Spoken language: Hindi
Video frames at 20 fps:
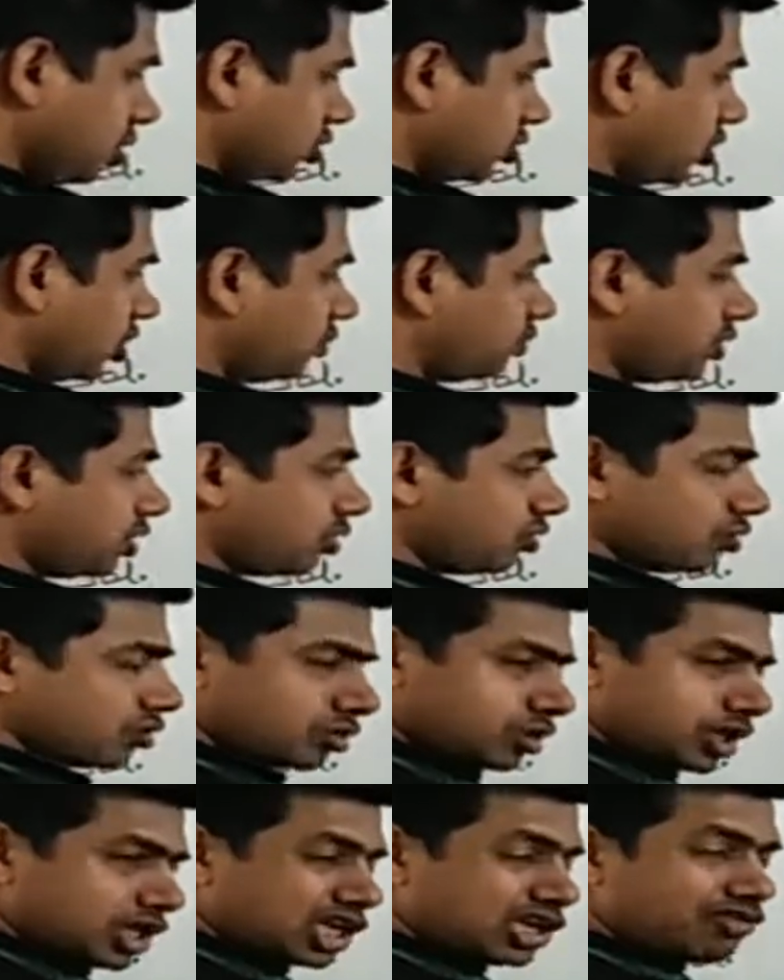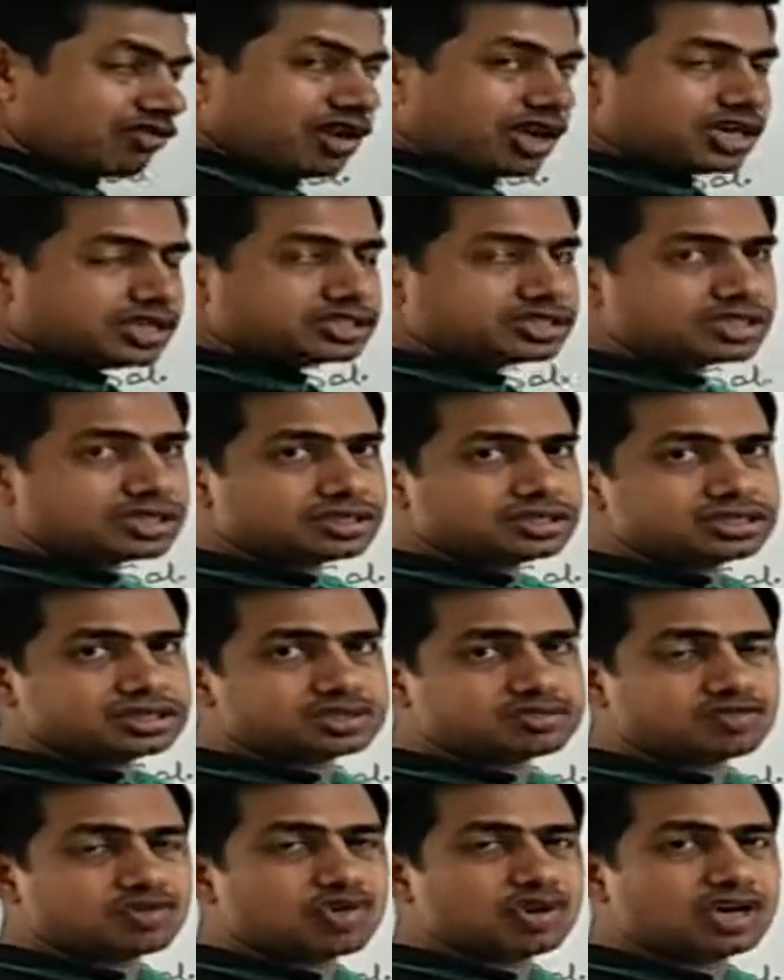तो अब देखो
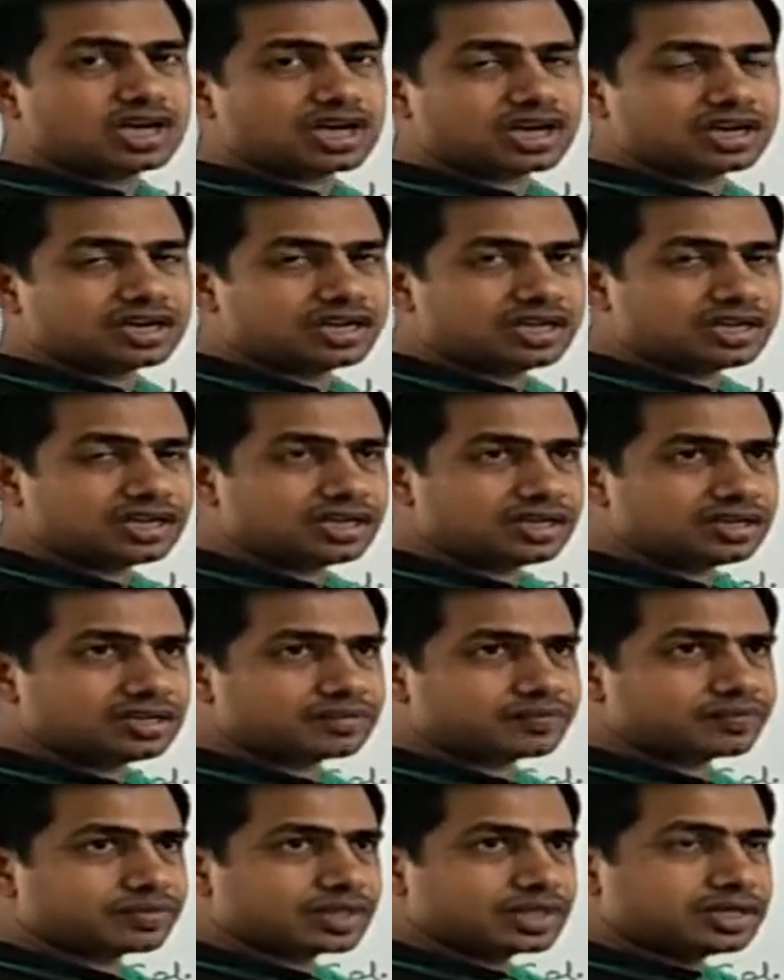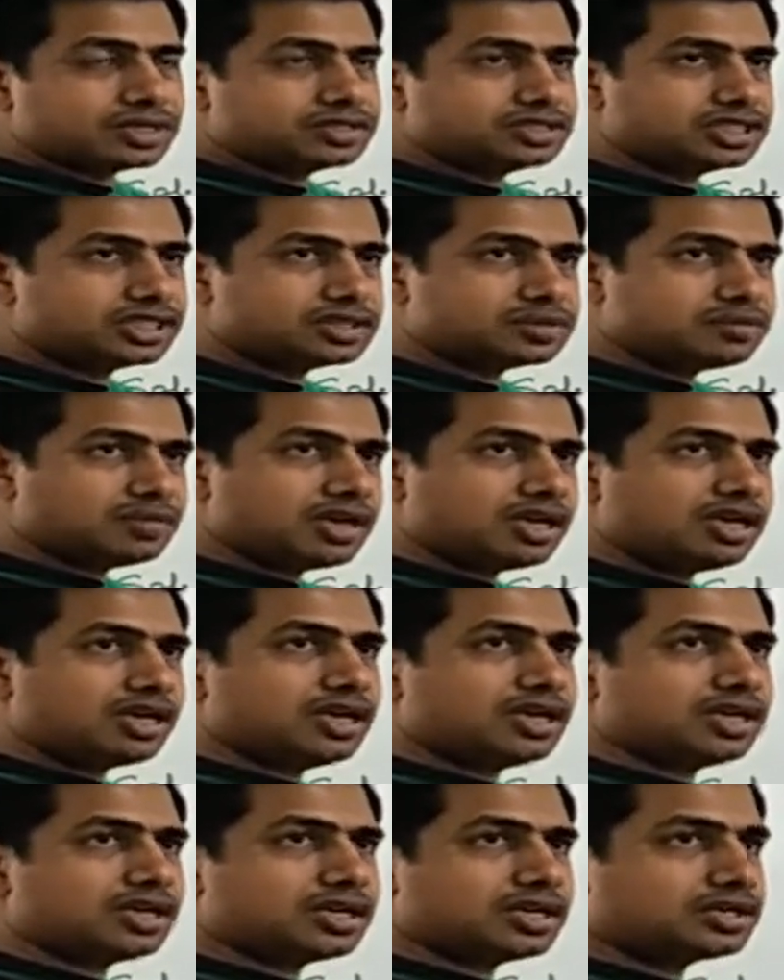equations वो लगानी है
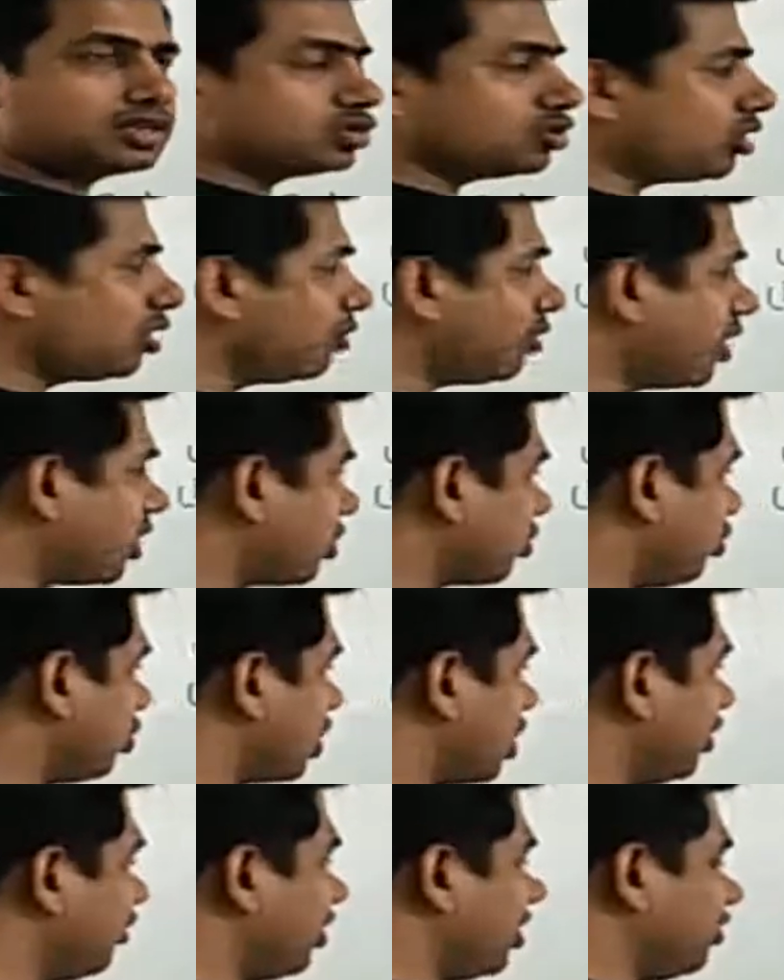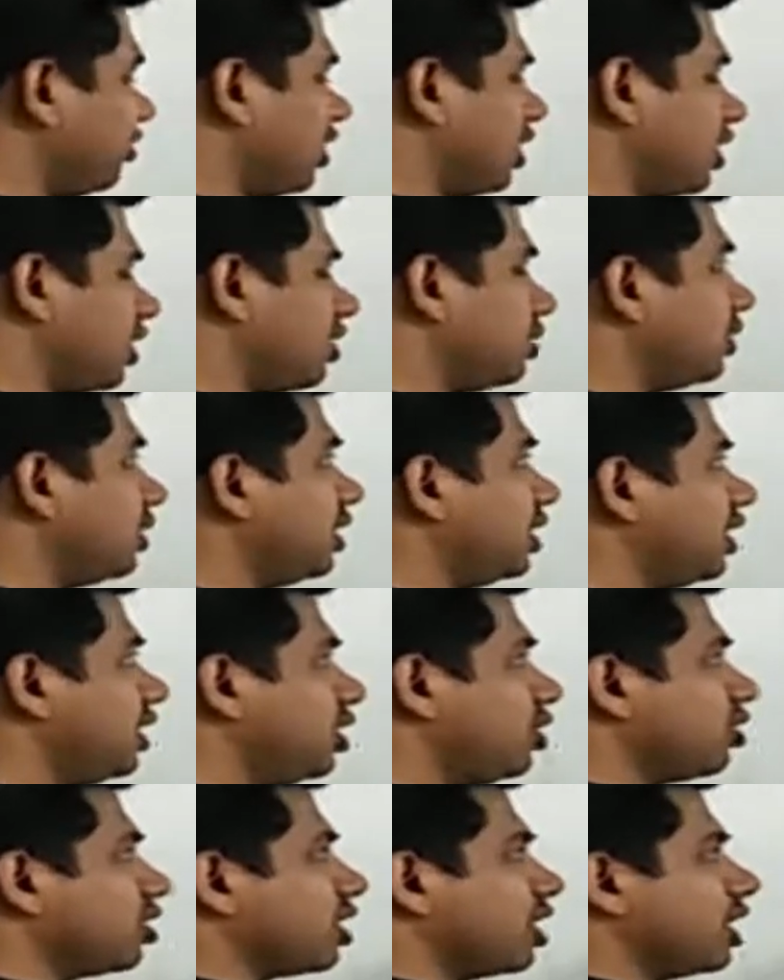जिसमें जो हमारे को given variable है
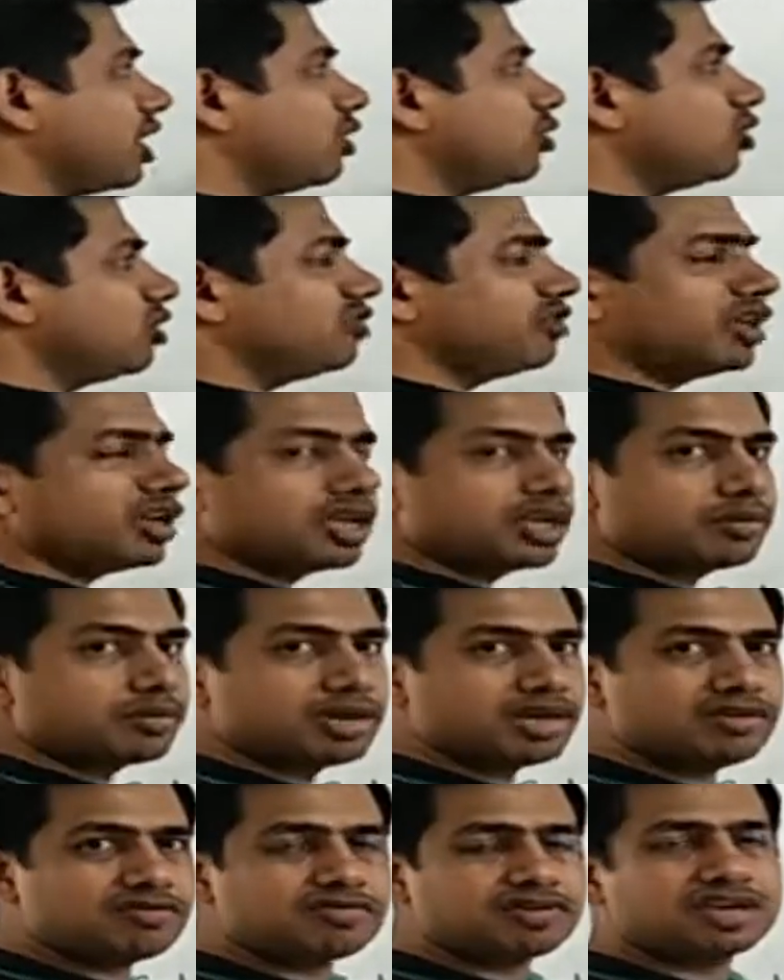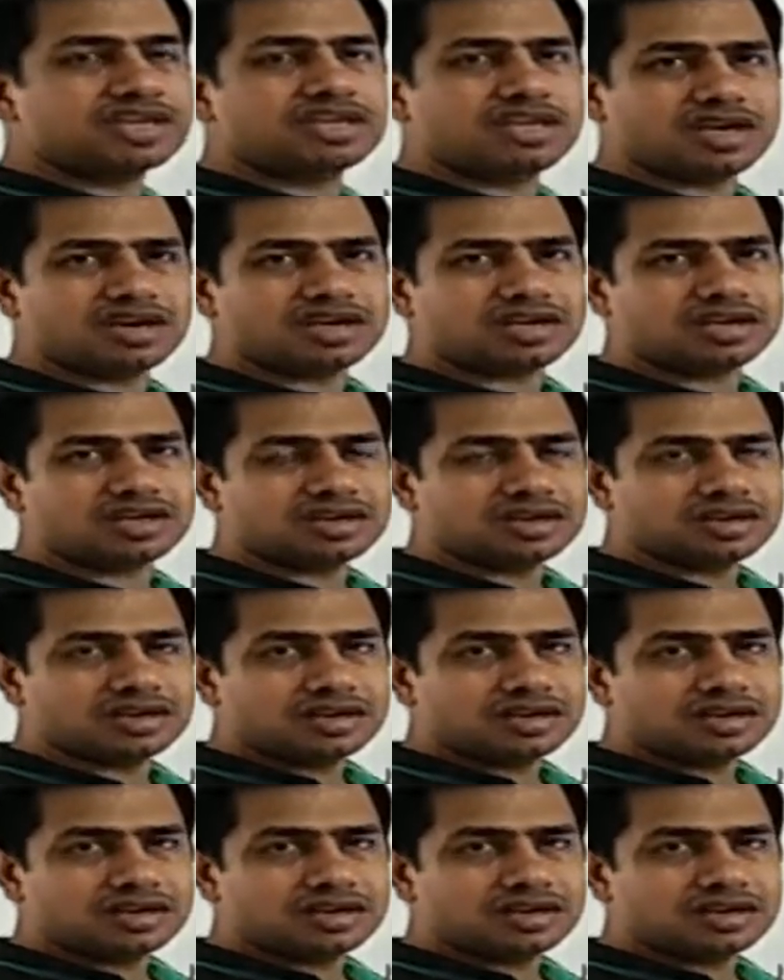और unknown variable है वही आए